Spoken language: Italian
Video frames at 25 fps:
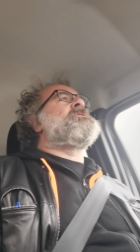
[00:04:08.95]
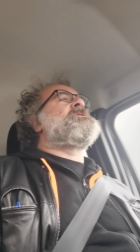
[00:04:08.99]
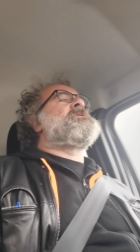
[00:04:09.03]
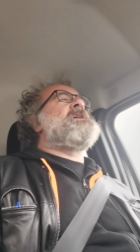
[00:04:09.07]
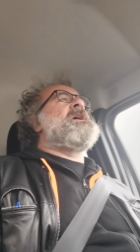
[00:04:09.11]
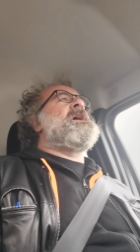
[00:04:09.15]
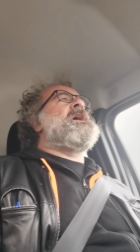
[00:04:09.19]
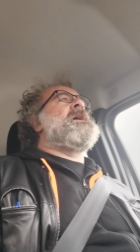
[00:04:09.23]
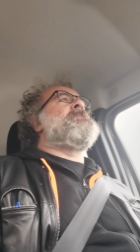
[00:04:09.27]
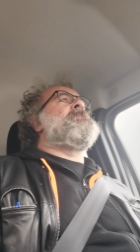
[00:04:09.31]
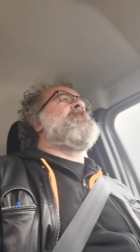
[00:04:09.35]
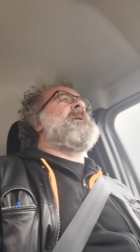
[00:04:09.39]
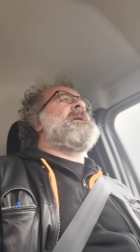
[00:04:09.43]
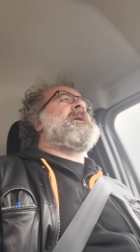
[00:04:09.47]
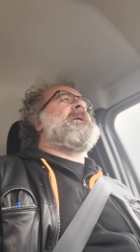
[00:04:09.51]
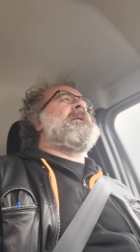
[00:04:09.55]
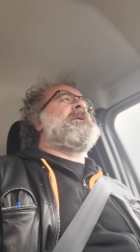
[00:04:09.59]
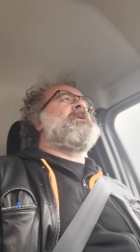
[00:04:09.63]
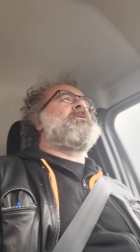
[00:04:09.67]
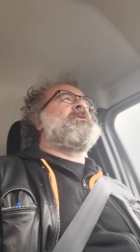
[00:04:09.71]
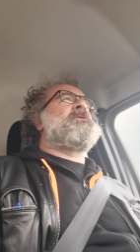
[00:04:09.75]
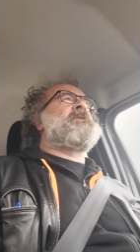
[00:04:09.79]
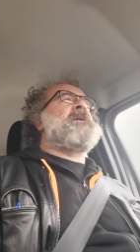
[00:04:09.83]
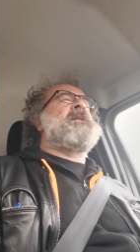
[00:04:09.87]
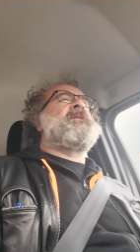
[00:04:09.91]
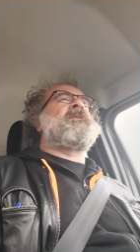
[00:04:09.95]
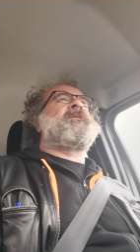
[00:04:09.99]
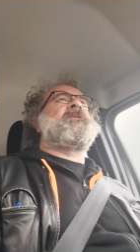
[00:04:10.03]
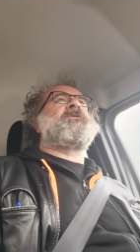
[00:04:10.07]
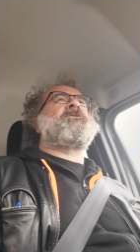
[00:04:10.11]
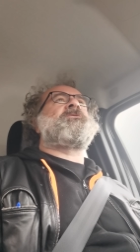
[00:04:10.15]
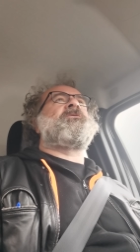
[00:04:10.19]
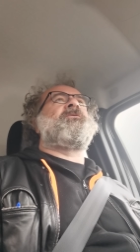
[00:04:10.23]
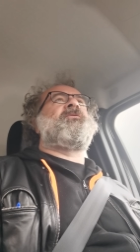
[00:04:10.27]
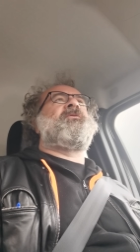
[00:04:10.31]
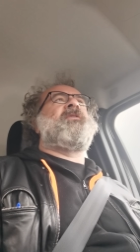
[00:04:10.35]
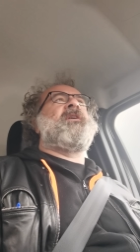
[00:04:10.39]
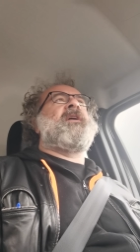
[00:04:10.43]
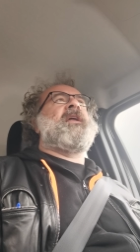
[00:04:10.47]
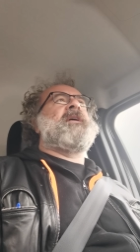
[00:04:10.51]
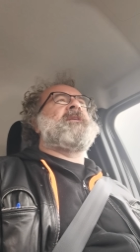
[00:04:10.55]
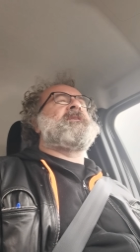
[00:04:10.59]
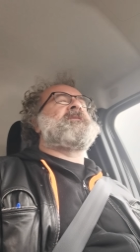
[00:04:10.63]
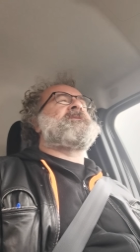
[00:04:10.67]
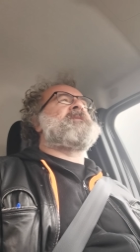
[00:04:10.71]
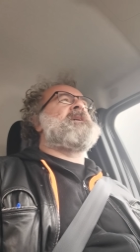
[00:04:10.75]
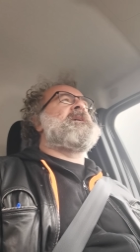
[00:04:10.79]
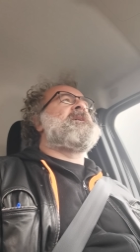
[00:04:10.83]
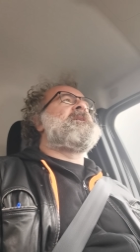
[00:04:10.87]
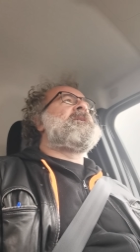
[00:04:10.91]
un tema che ha dato tanta
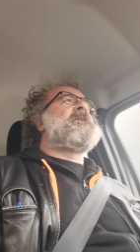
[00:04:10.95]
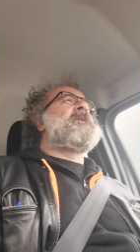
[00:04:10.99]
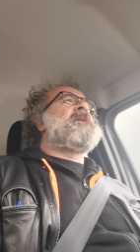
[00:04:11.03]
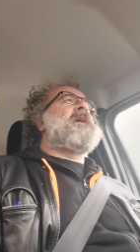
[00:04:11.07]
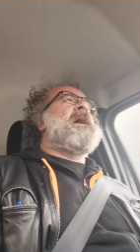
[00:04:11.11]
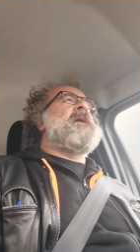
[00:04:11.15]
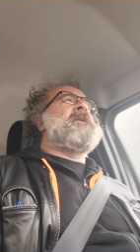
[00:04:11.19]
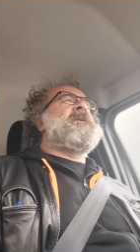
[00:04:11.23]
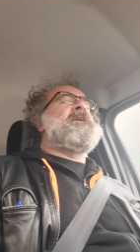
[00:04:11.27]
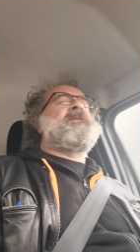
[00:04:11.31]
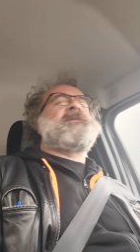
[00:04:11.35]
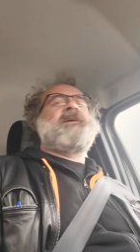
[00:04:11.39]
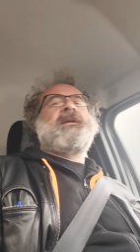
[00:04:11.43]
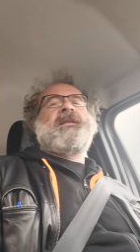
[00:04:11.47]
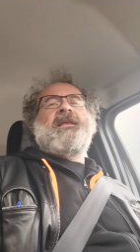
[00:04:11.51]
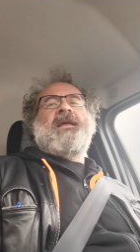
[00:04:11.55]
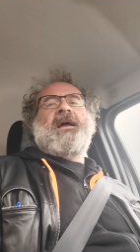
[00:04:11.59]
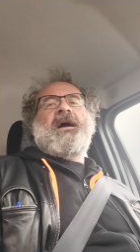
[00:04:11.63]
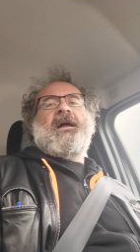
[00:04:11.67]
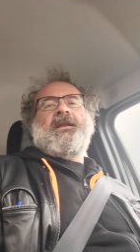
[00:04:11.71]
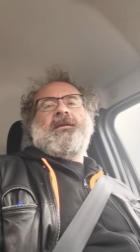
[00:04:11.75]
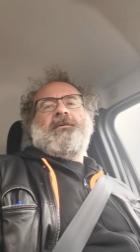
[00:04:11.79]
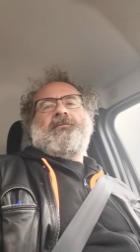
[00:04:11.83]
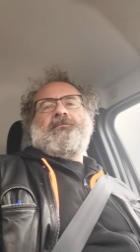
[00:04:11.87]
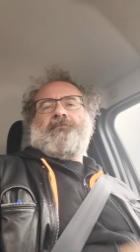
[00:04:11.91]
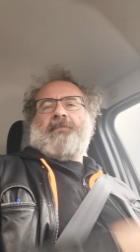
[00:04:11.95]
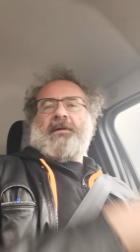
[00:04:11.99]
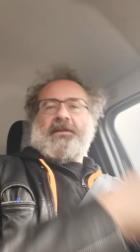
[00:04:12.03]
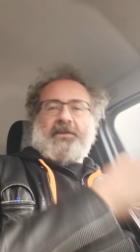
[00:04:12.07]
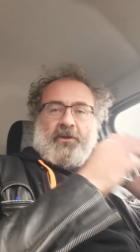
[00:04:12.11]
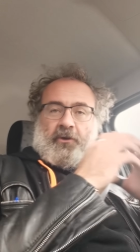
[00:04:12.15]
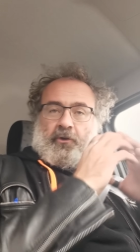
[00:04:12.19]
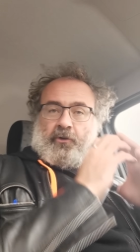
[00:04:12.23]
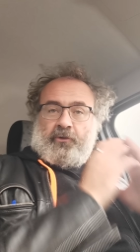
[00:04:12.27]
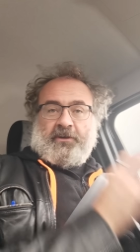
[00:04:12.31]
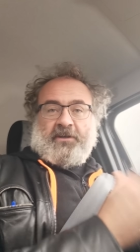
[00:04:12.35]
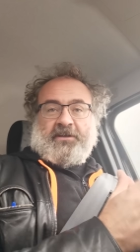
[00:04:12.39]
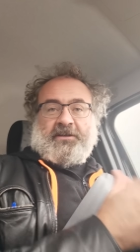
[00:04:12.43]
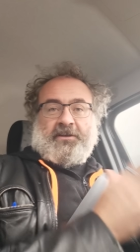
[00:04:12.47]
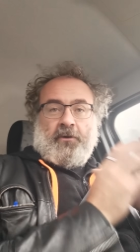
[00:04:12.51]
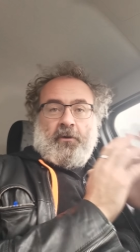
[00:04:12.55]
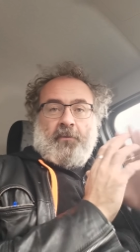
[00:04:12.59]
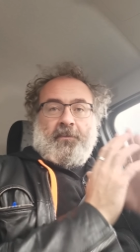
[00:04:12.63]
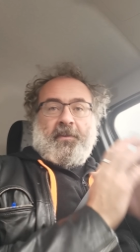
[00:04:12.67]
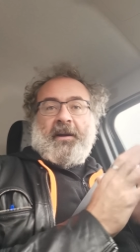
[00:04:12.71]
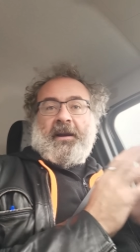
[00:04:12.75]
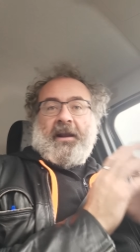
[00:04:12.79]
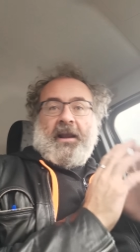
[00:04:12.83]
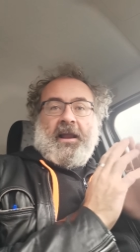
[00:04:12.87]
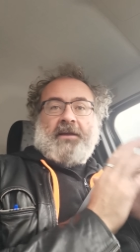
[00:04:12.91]
sofferenza agli italiani. Ma di cosa stiamo
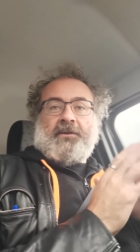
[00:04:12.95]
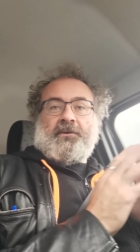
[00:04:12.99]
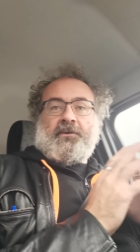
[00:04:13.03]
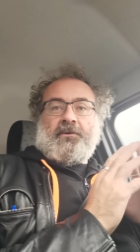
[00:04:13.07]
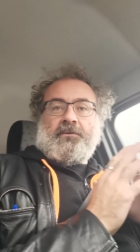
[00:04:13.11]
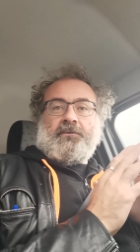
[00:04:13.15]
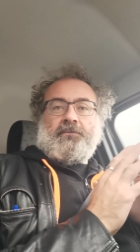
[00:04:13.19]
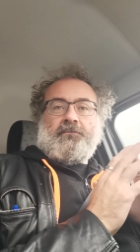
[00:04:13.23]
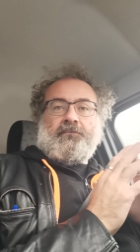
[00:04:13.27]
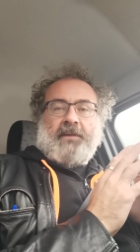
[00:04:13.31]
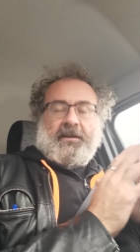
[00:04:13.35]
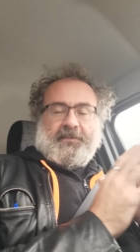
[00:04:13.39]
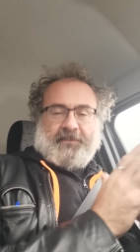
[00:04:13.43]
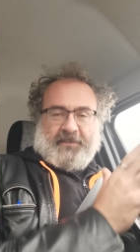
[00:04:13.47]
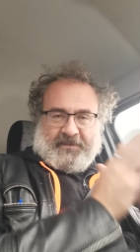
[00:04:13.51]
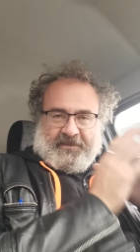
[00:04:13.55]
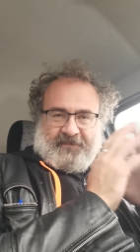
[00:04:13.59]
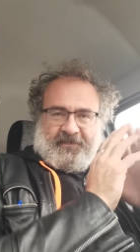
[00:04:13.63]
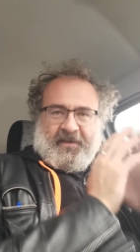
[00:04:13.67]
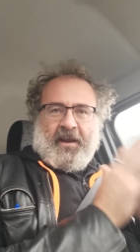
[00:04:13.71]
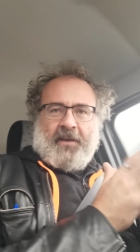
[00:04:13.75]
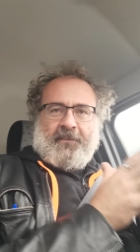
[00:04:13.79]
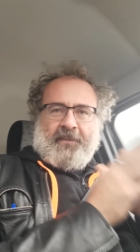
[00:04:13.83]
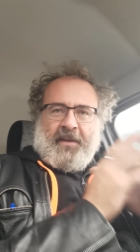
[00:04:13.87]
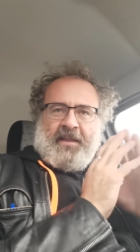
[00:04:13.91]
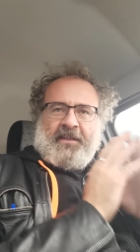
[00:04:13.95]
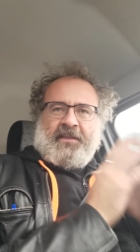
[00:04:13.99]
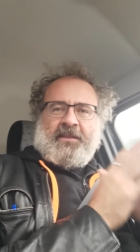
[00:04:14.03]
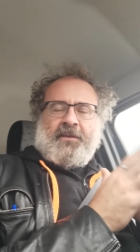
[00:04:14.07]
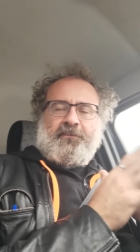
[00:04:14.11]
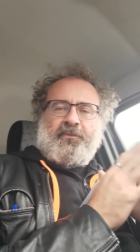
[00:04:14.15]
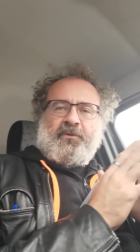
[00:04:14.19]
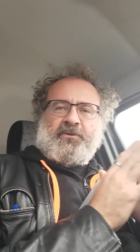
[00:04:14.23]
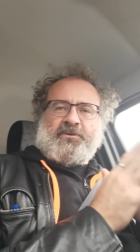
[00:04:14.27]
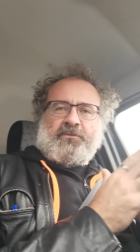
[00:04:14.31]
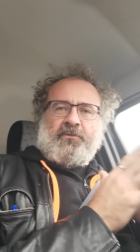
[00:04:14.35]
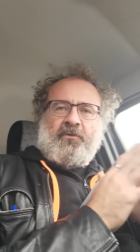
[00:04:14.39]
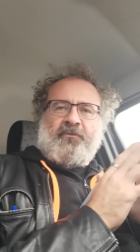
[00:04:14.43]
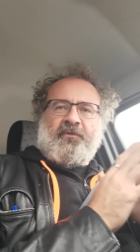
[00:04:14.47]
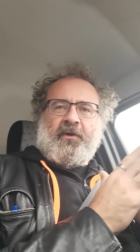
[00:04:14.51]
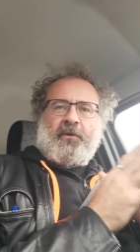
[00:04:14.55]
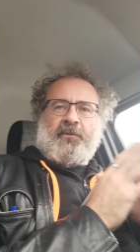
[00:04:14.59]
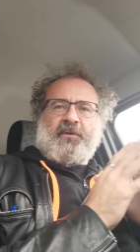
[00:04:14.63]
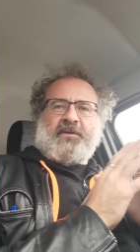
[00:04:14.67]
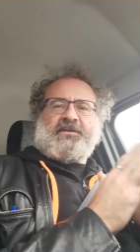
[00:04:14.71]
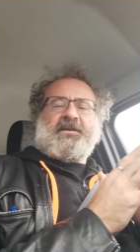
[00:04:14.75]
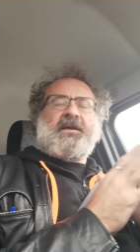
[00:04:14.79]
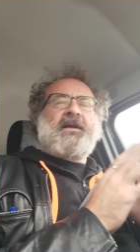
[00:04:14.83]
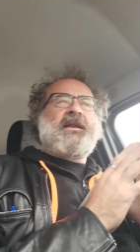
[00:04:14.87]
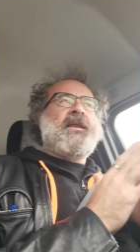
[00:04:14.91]
parlando? Ma veramente possiamo fare
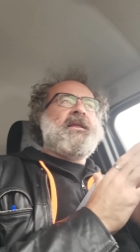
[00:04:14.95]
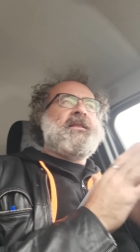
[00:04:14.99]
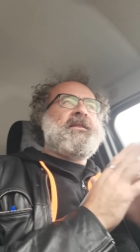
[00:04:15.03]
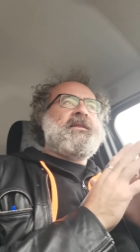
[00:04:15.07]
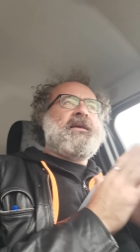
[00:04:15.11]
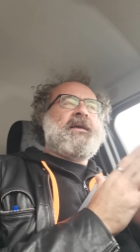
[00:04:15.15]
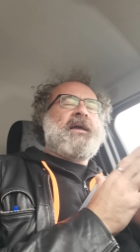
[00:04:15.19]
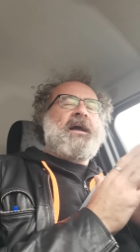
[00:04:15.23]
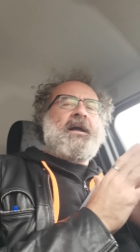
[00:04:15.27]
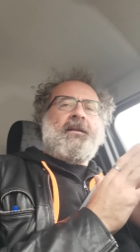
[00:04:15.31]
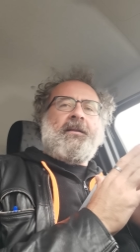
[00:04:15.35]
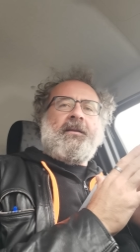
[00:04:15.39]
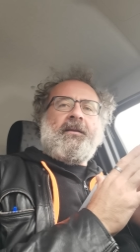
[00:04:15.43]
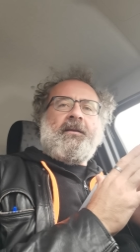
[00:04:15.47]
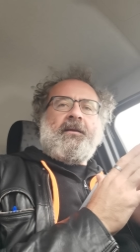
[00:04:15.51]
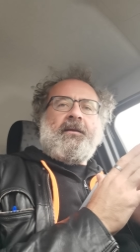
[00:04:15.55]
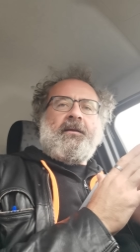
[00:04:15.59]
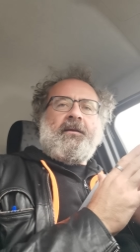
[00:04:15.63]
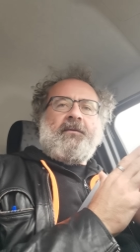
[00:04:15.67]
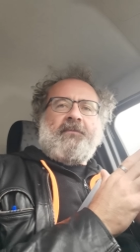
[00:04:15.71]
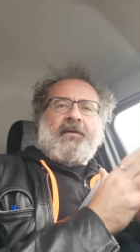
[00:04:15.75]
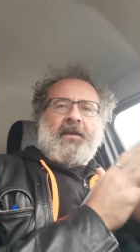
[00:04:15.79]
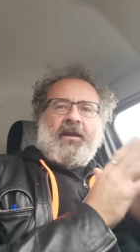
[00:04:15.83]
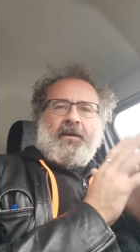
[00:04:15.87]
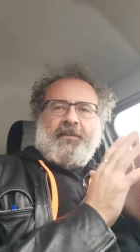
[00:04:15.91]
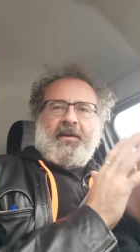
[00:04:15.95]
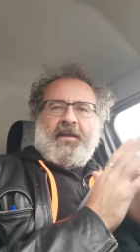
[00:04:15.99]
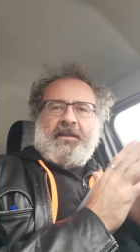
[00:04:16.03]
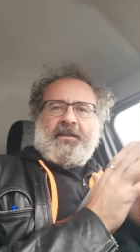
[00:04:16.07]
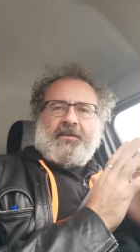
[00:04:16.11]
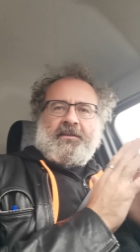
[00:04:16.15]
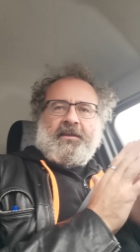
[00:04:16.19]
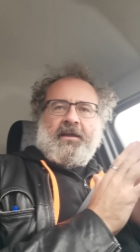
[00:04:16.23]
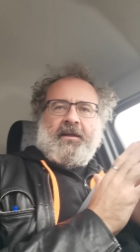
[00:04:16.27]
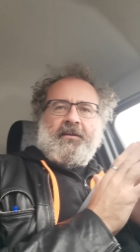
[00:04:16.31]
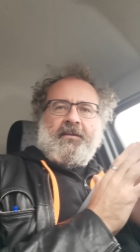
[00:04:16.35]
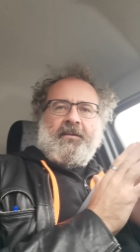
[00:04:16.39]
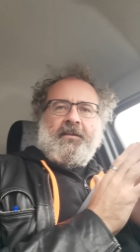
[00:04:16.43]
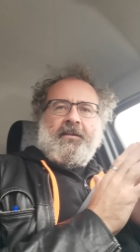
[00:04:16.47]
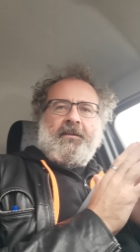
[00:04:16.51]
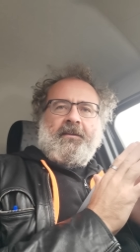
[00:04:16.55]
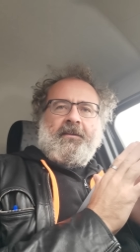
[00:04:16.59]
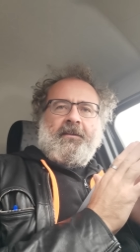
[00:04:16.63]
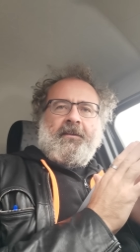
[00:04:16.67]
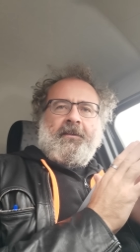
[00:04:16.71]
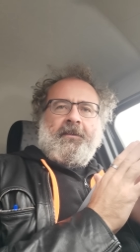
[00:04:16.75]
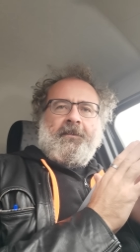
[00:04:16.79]
questa critica? veramente?